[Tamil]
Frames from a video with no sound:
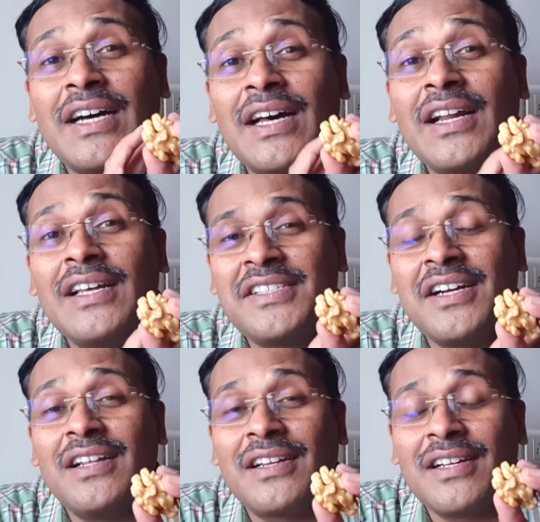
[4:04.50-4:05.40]

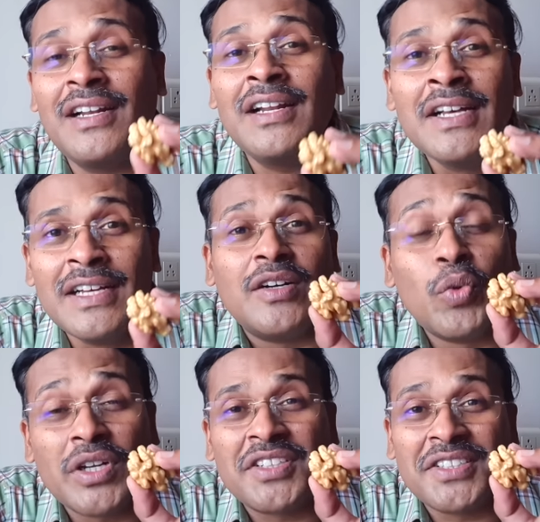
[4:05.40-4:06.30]
ஆராய்ச்சியாளர்கள்
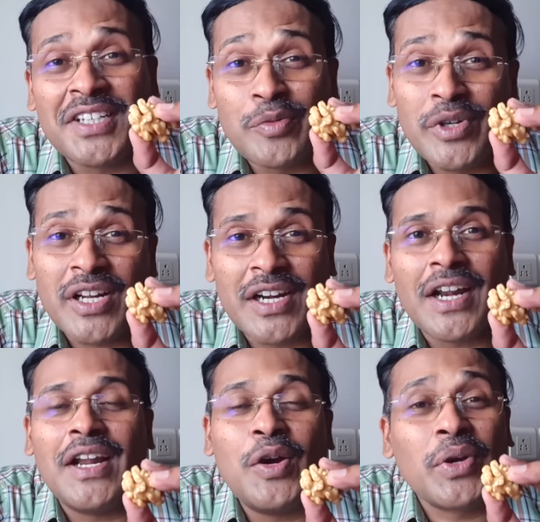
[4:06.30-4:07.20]
ஊட்டச்சத்து
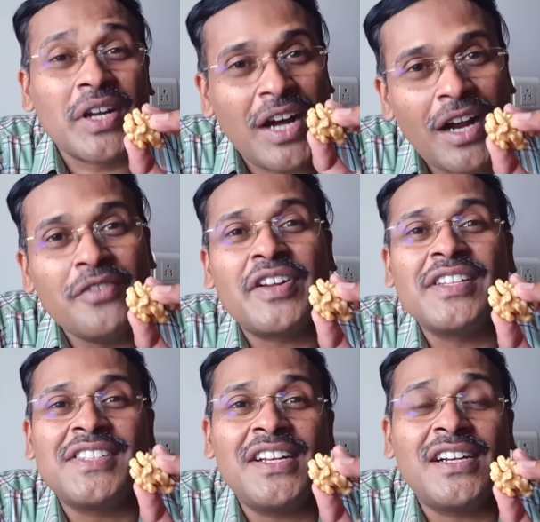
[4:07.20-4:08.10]
நிபுணர்கள்லாம் ஒரு
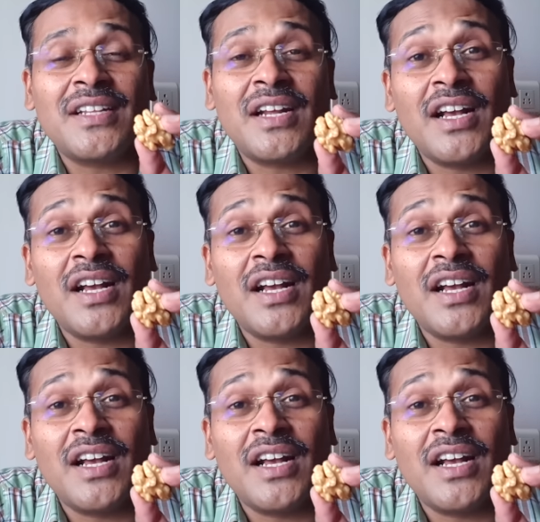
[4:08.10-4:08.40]
கான்ஃபரன்ஸே நடத்துகிறாங்க